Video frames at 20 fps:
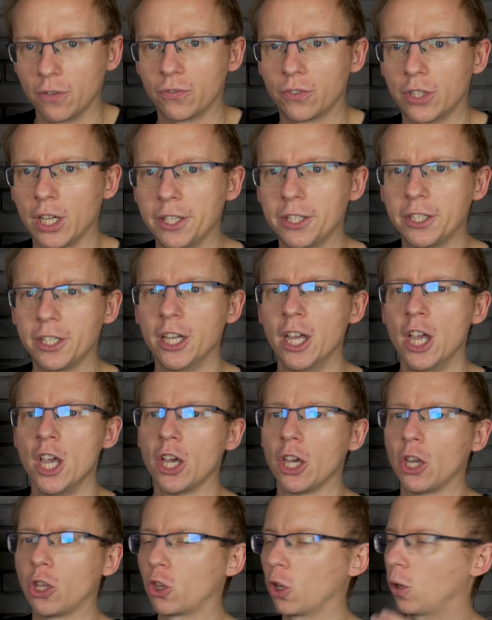wtedy
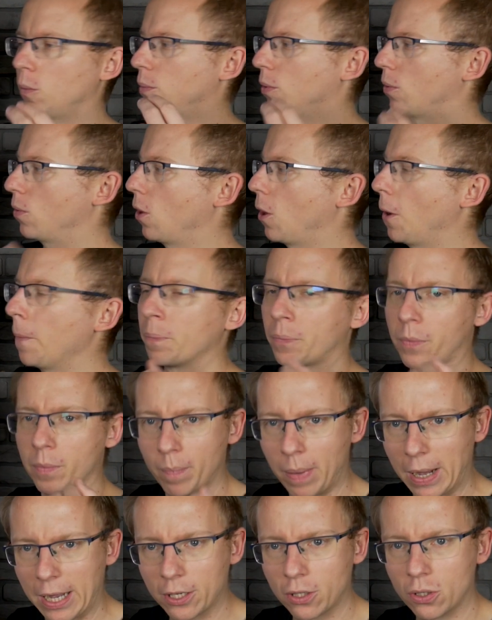i to było
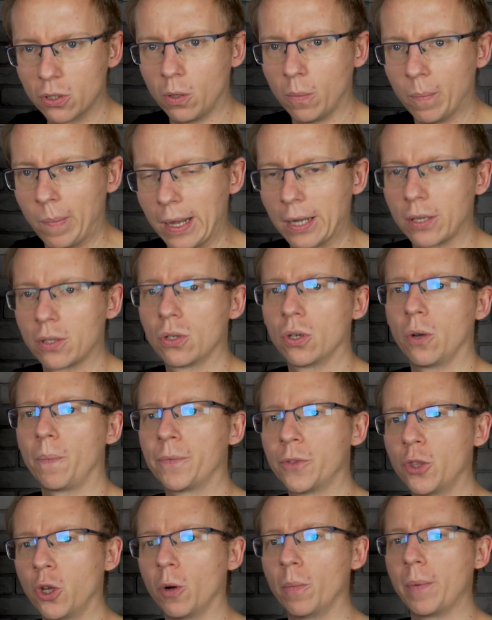bardzo, bardzo
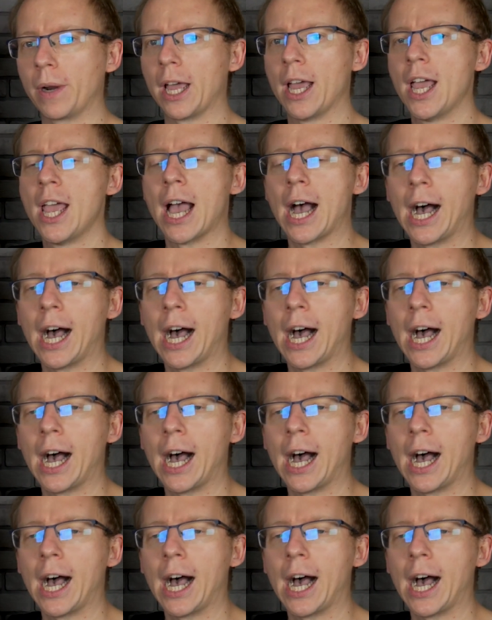dobre.